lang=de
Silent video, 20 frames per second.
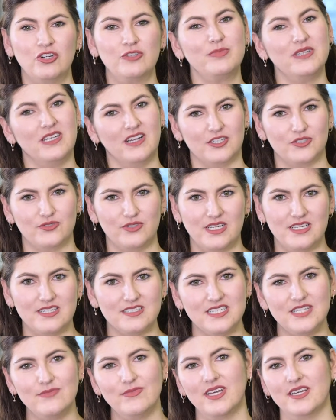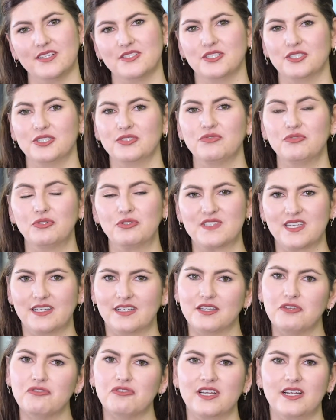und bin aktuell Teamleiterin für unser
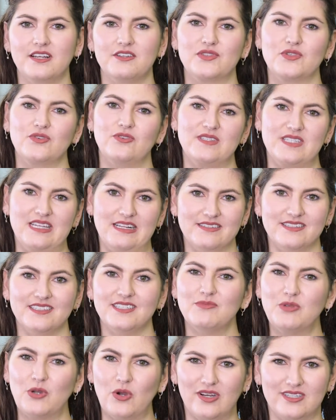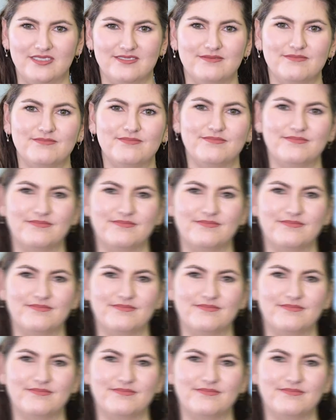regionales Consulting im Norden.